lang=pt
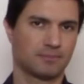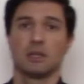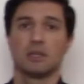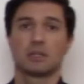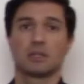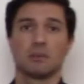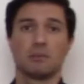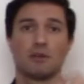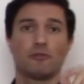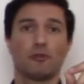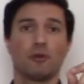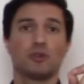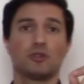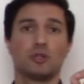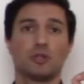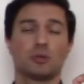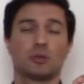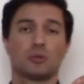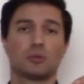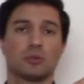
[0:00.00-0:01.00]
Também foi
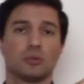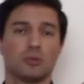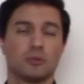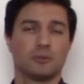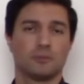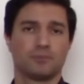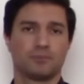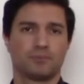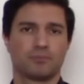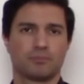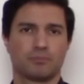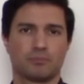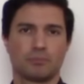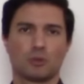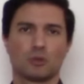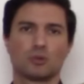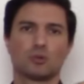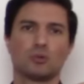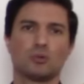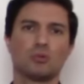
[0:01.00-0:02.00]
dito:
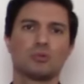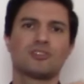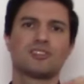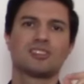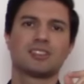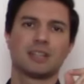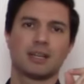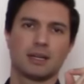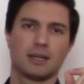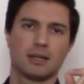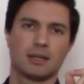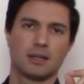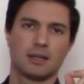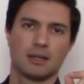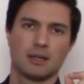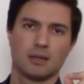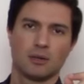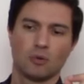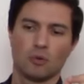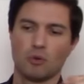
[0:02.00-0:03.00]
produza
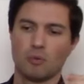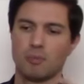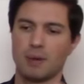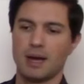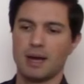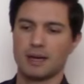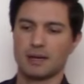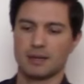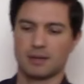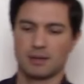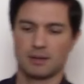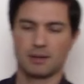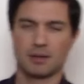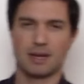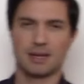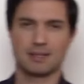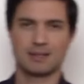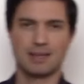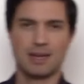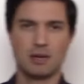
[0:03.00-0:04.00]
o mar,
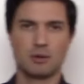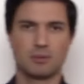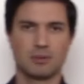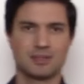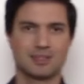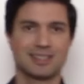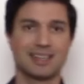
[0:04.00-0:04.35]
as águas,